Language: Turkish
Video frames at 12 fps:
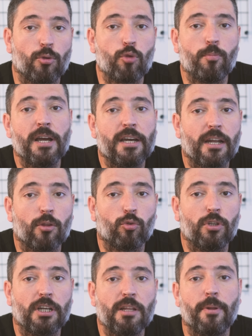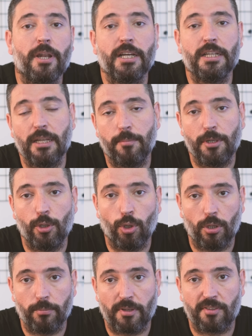düşman karasularına bırakılabiliyor
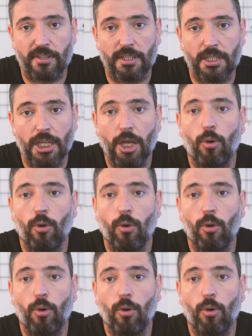olmasıydı.